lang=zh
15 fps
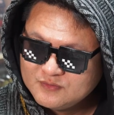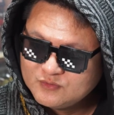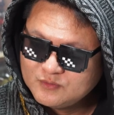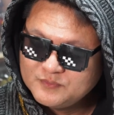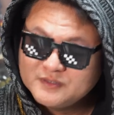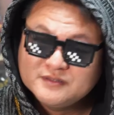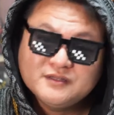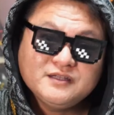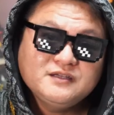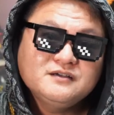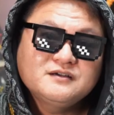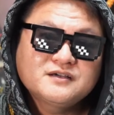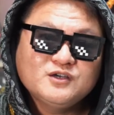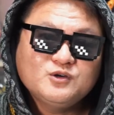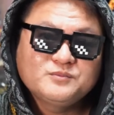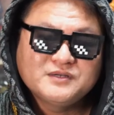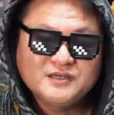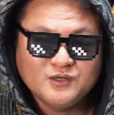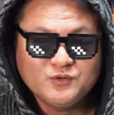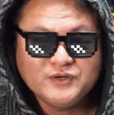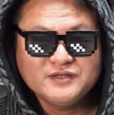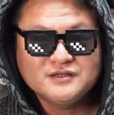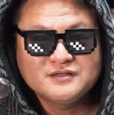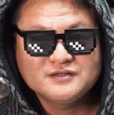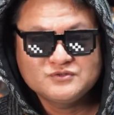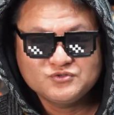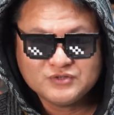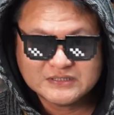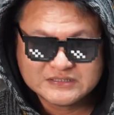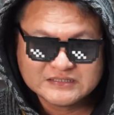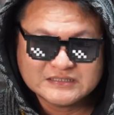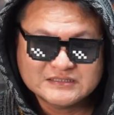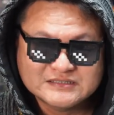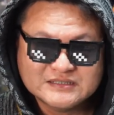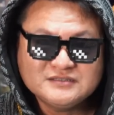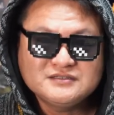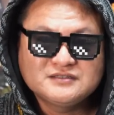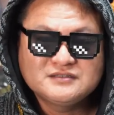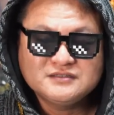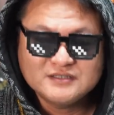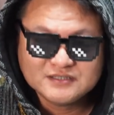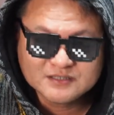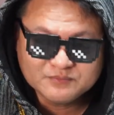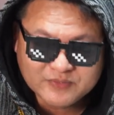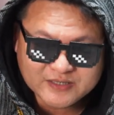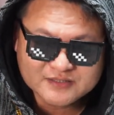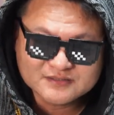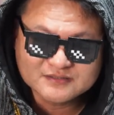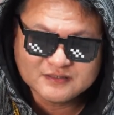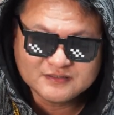我们第一个给我们留言的人居然是个真人，而且是个妹子，